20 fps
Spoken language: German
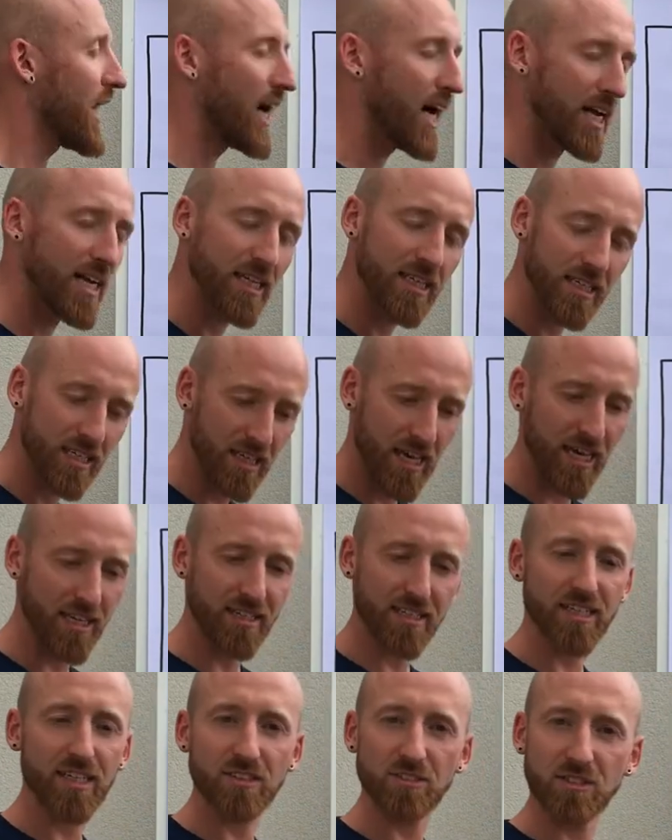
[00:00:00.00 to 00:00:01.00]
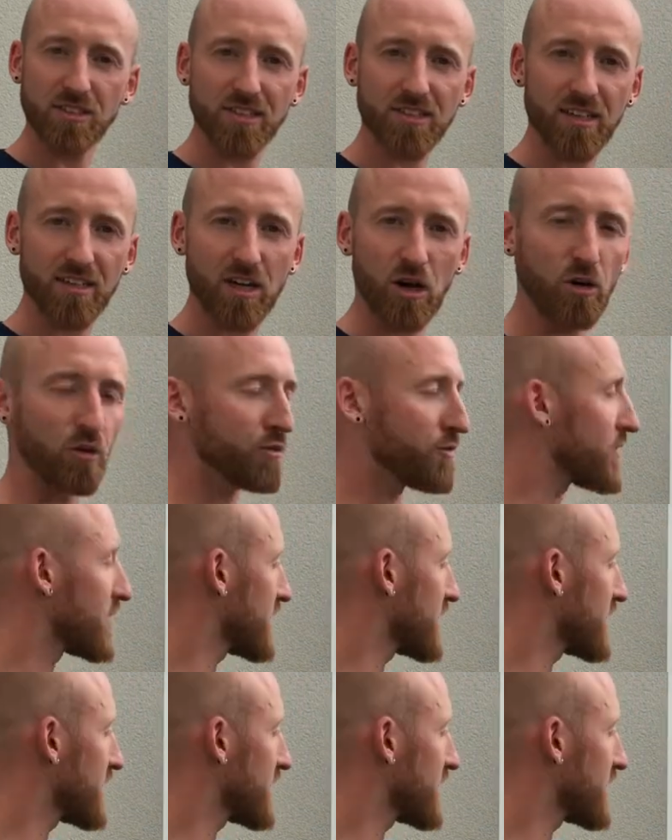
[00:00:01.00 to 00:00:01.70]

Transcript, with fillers: Äh, häng dich also nicht dran auf,